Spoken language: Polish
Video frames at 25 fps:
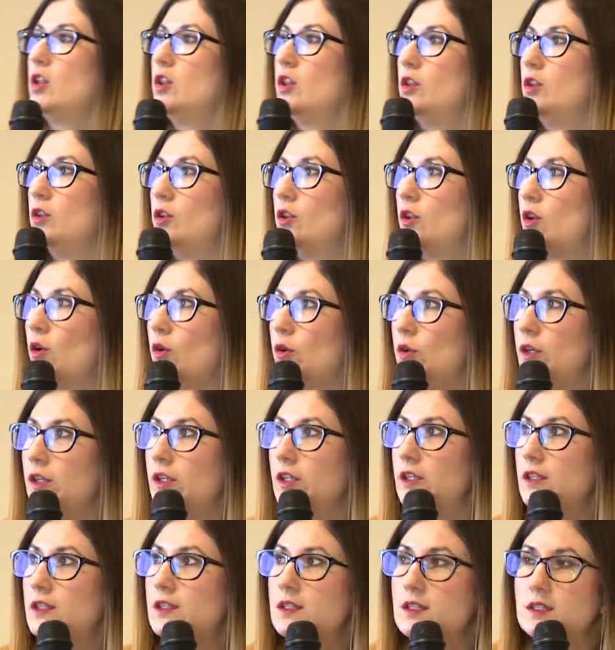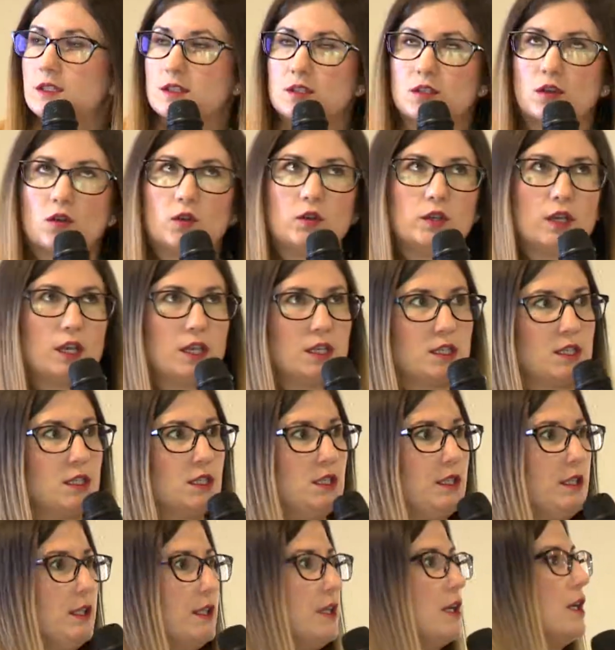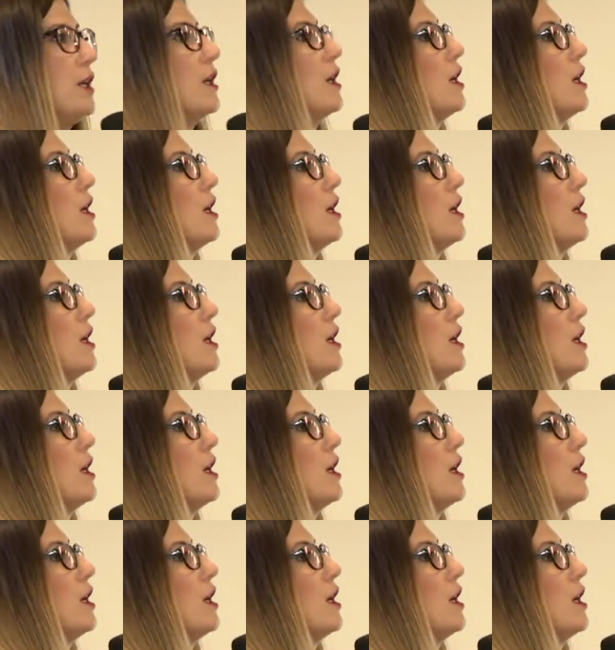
No i co jeśli